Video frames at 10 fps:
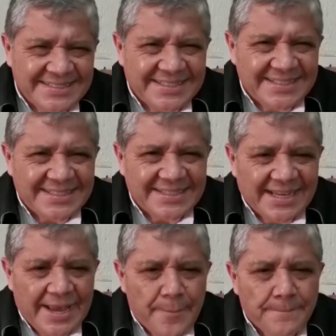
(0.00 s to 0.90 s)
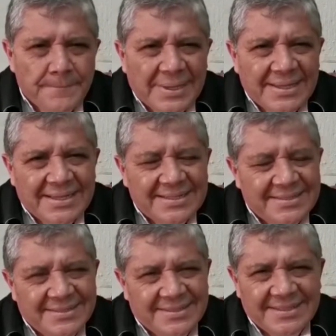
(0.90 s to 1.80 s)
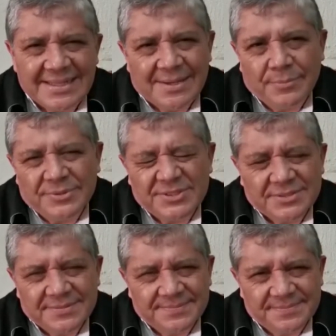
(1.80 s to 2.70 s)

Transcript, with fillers: Eh, eh, diríamos,